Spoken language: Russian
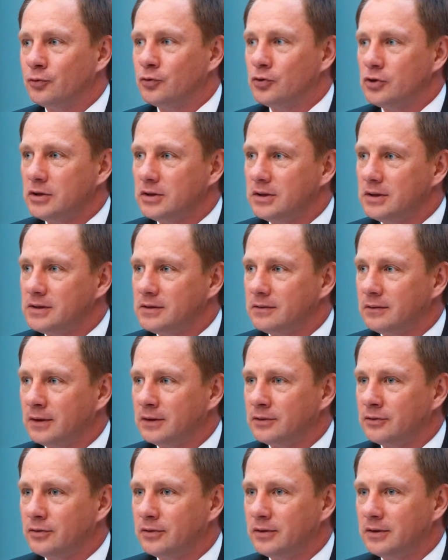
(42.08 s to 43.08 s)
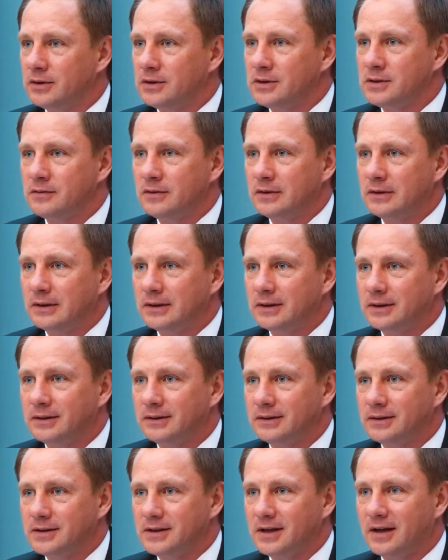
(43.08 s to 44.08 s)
учительство, которое действительно
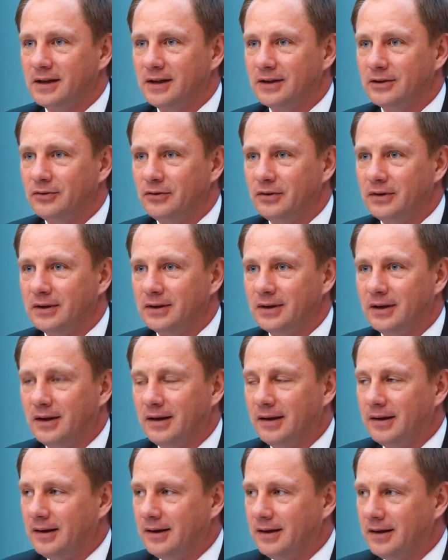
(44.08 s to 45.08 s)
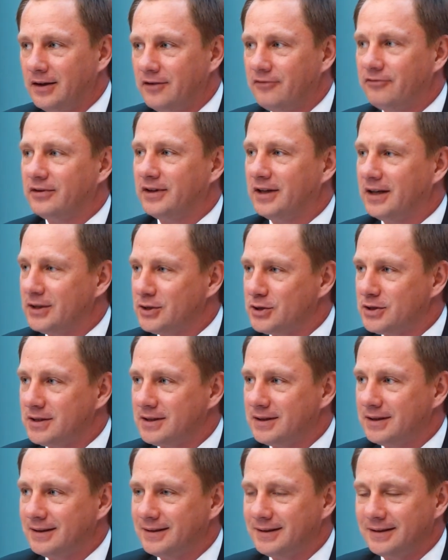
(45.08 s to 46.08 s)
закладывало и в
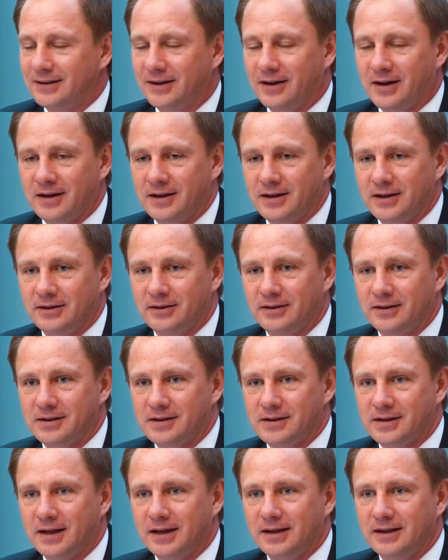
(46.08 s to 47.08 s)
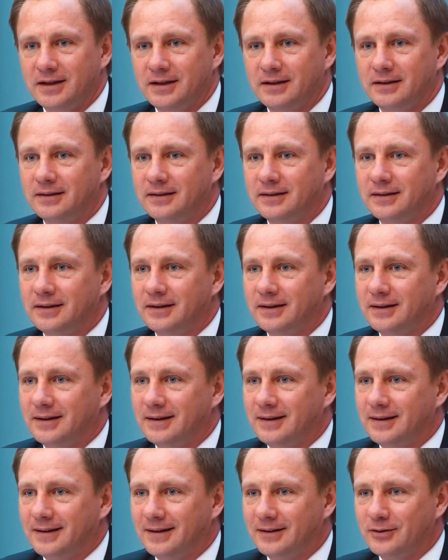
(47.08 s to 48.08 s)
нас этот гранит знаний,
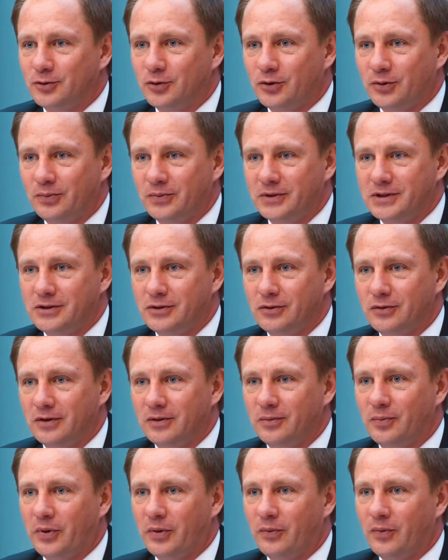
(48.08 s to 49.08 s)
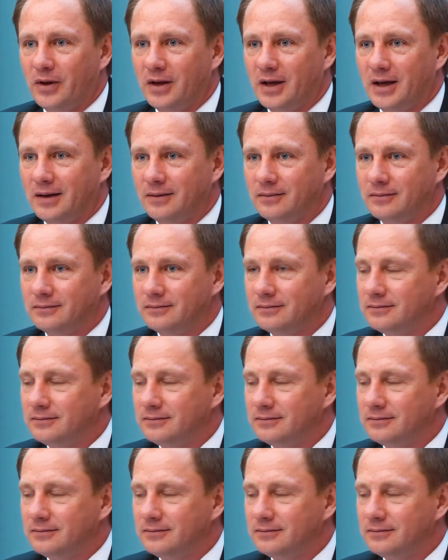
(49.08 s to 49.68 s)
которым мы сегодня применяем